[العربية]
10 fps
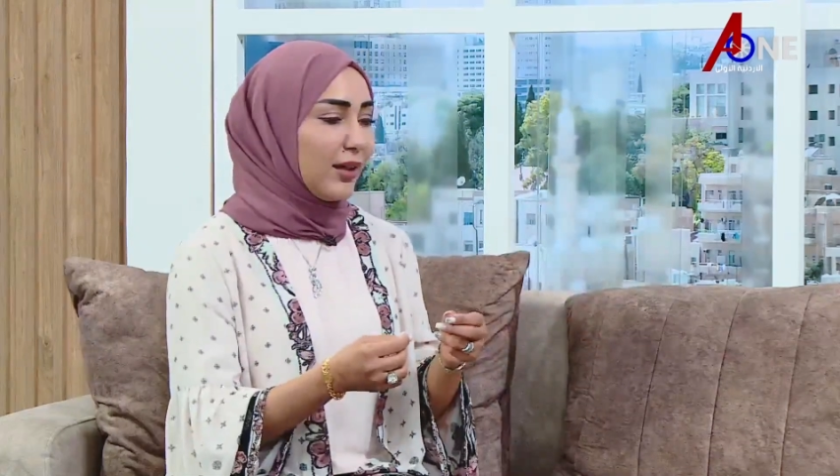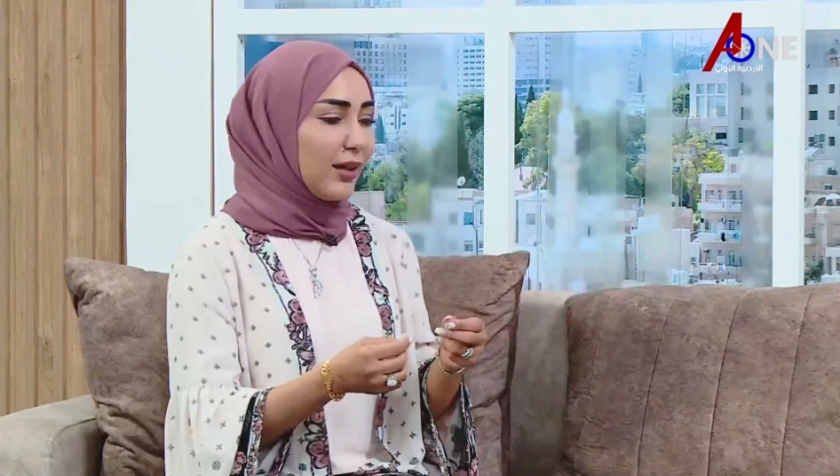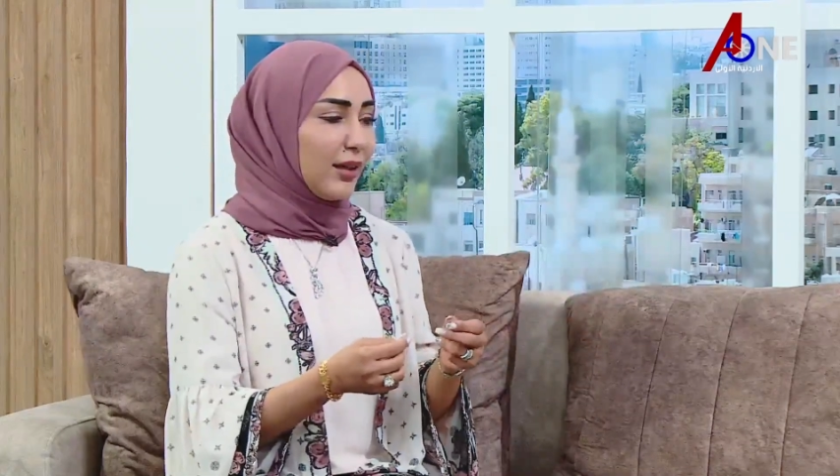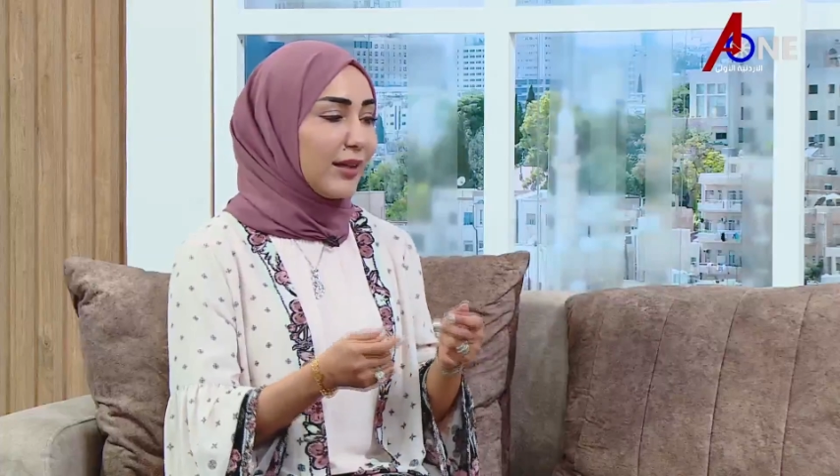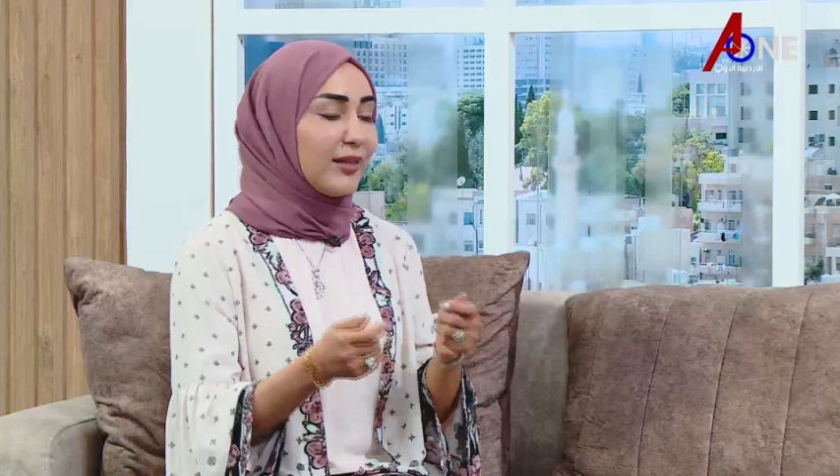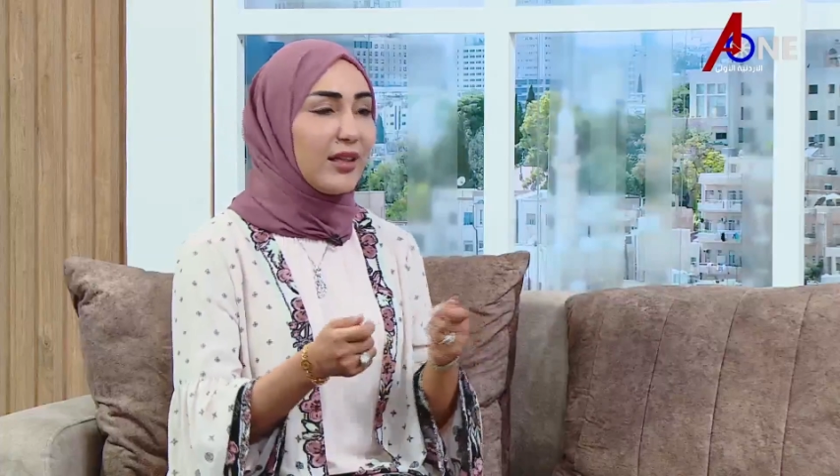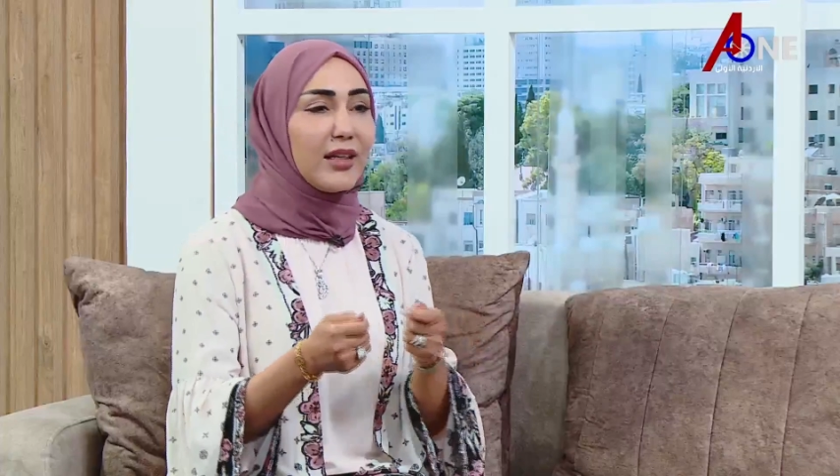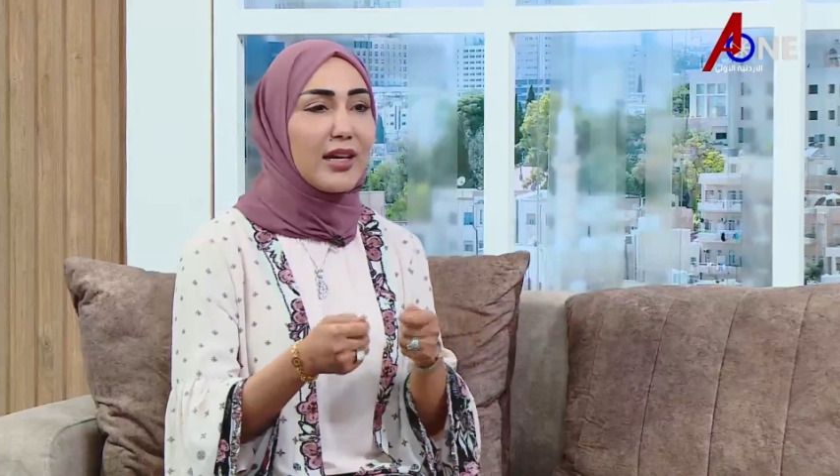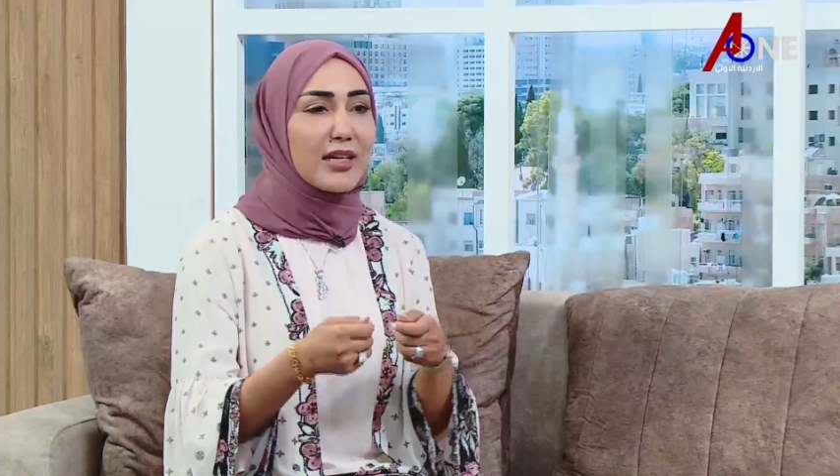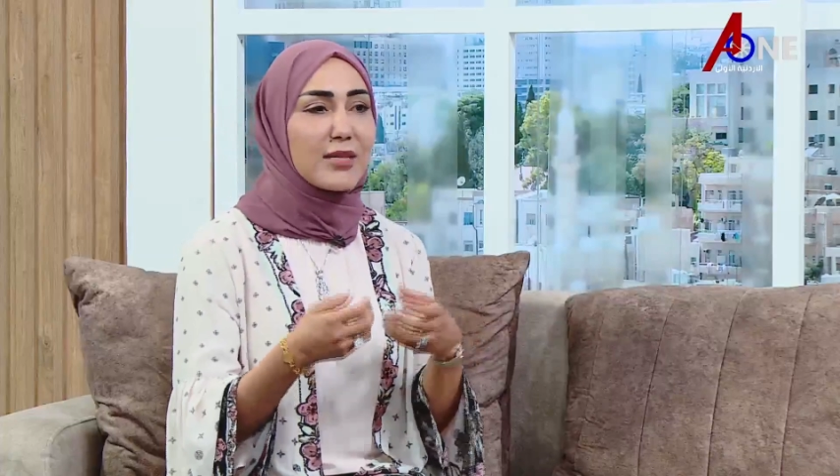آه، كثير
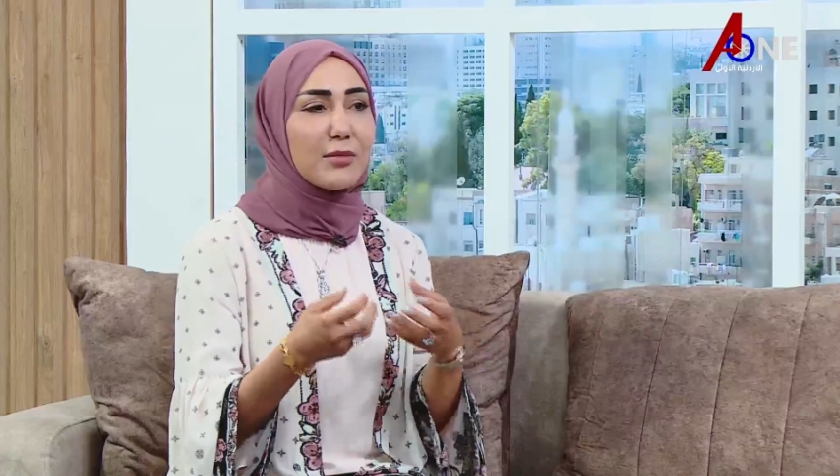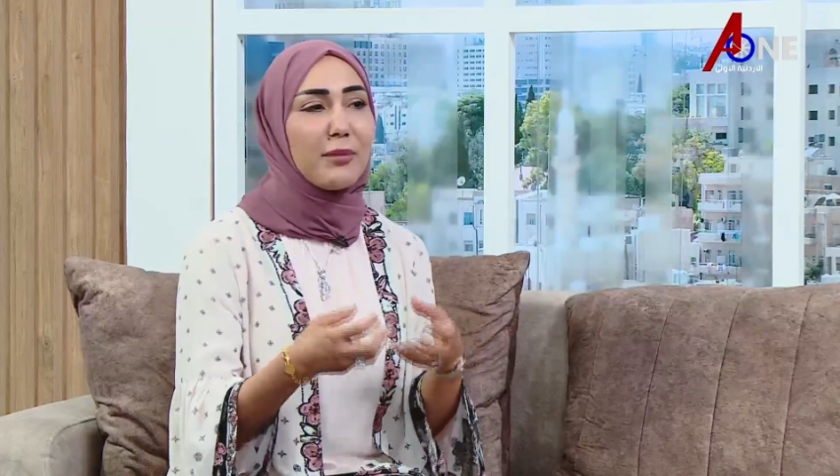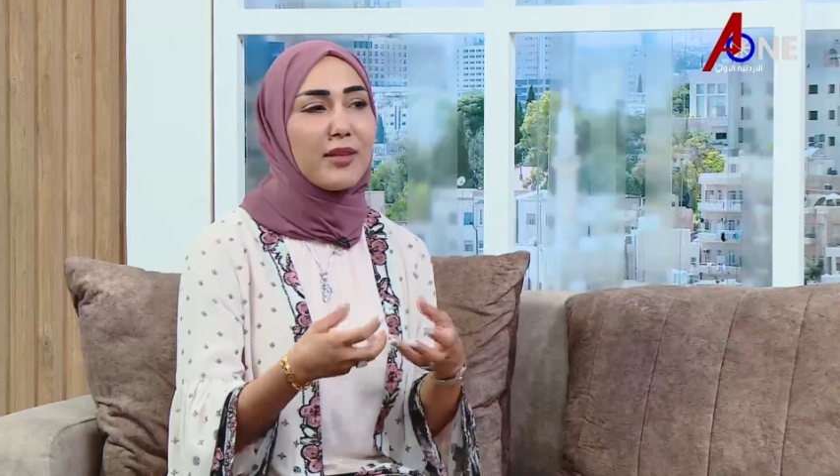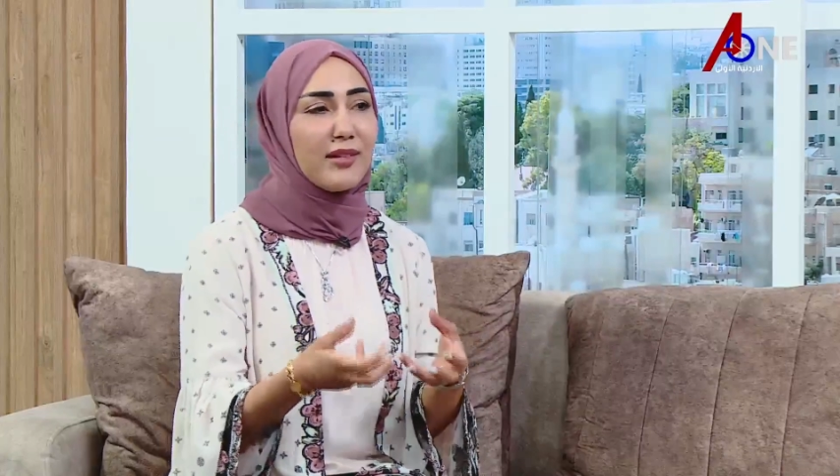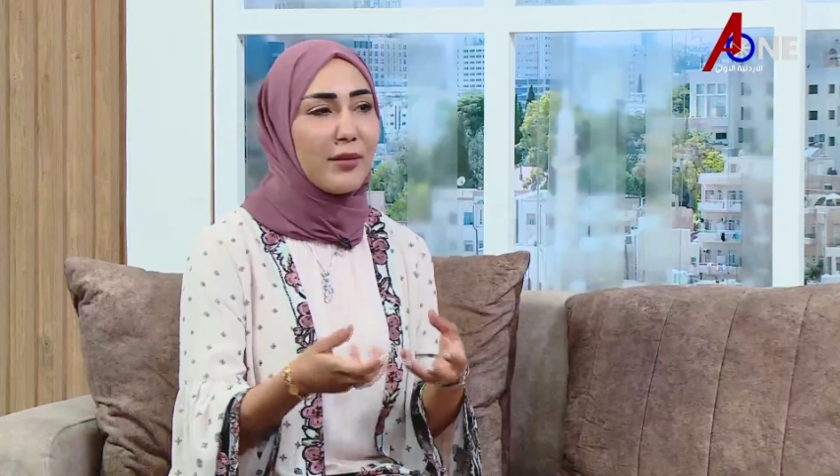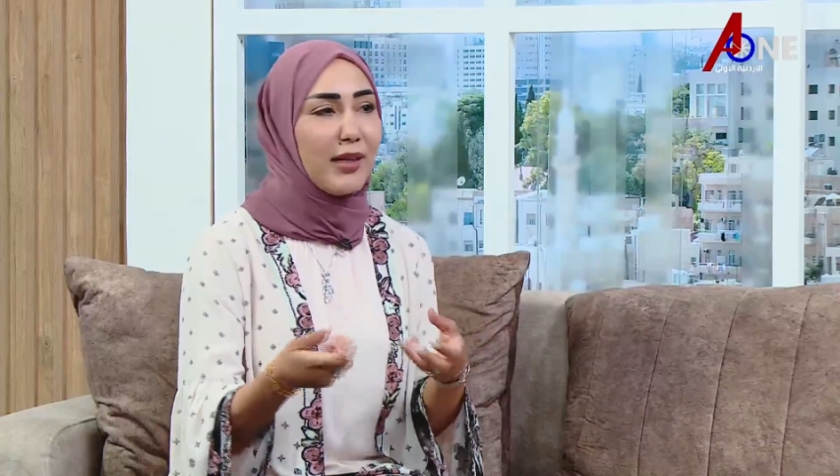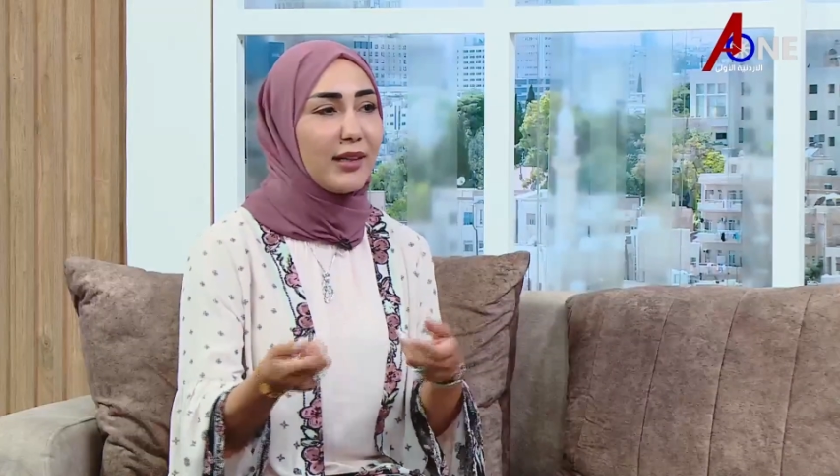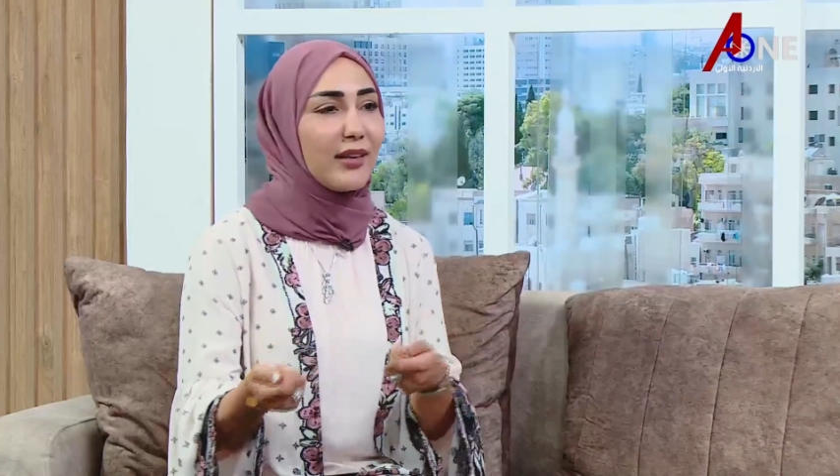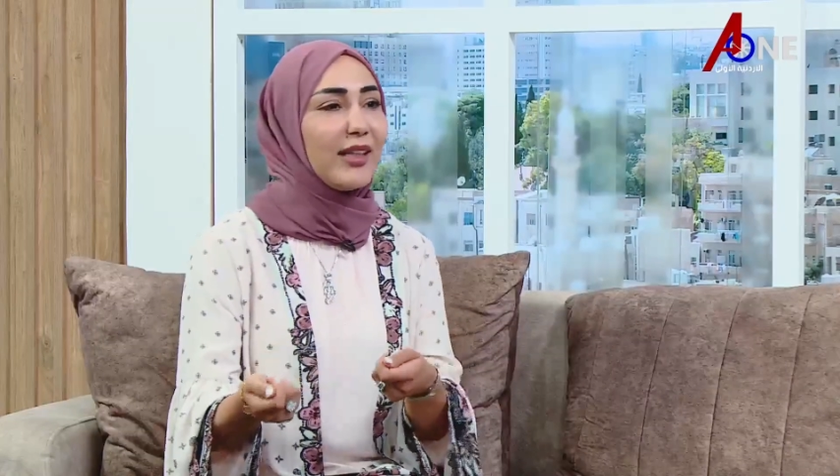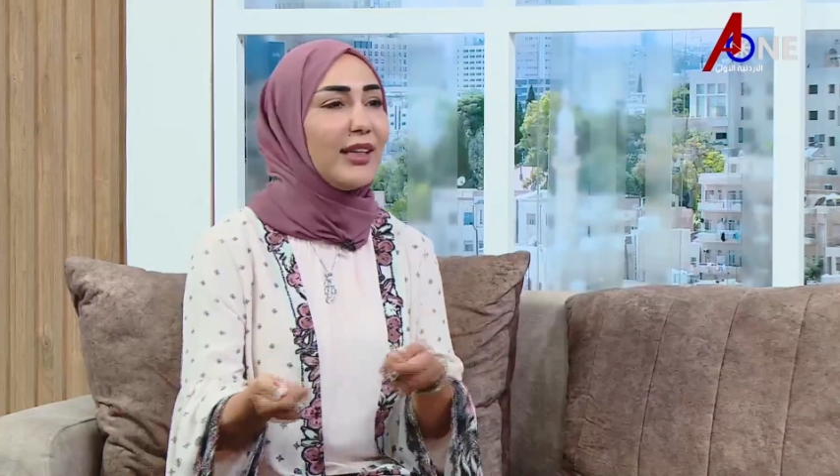ناس ما بتنتبه
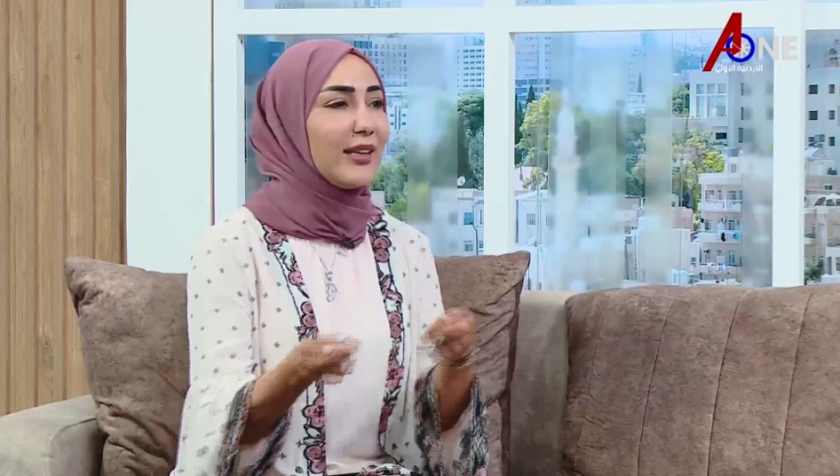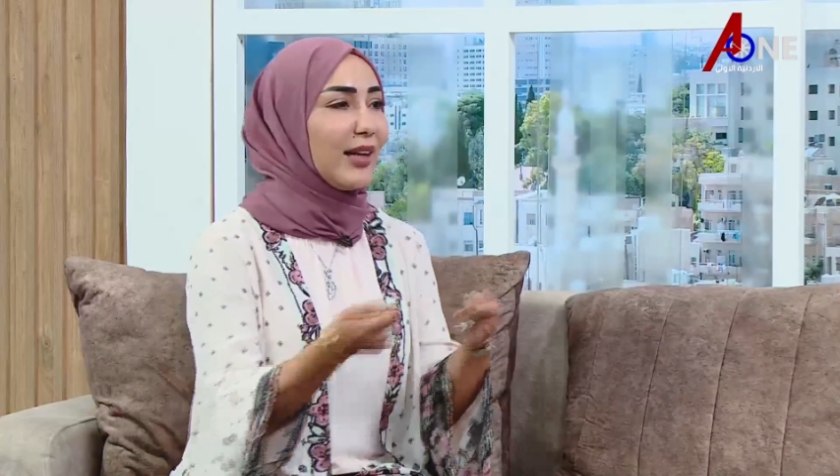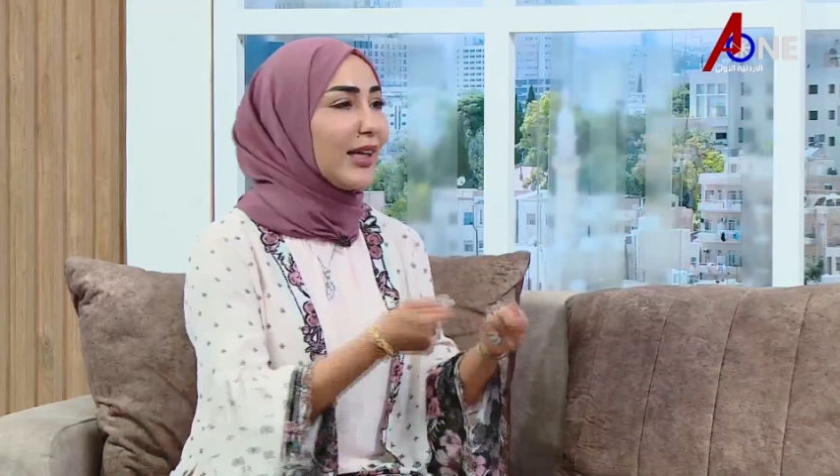لطريقه